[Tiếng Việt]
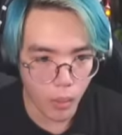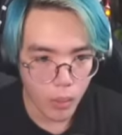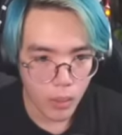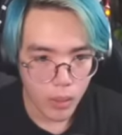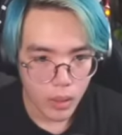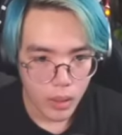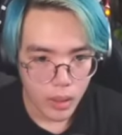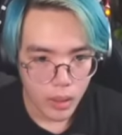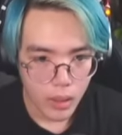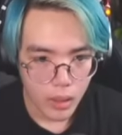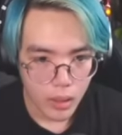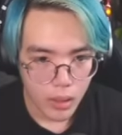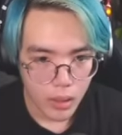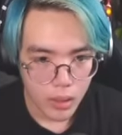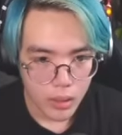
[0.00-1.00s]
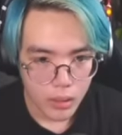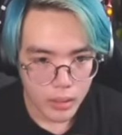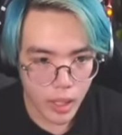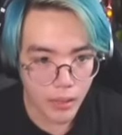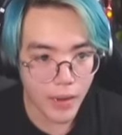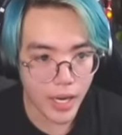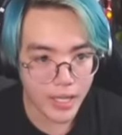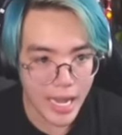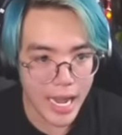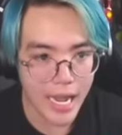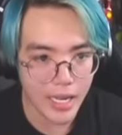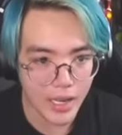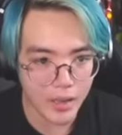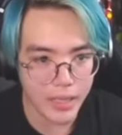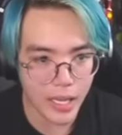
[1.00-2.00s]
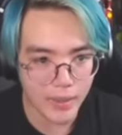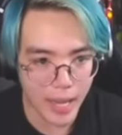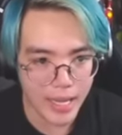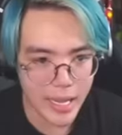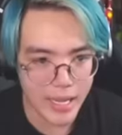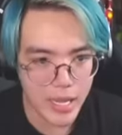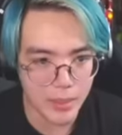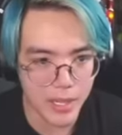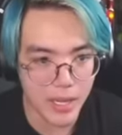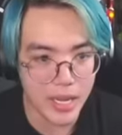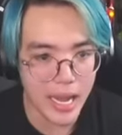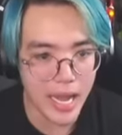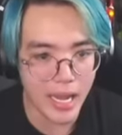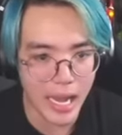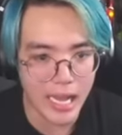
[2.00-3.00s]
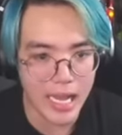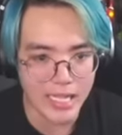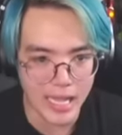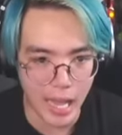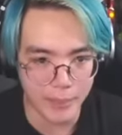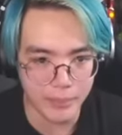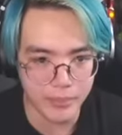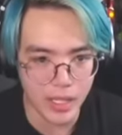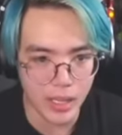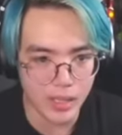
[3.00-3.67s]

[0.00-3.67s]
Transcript: oh. Nó vẫn né được nha bạn nha Nhưng mà nó né khá là chậm Nó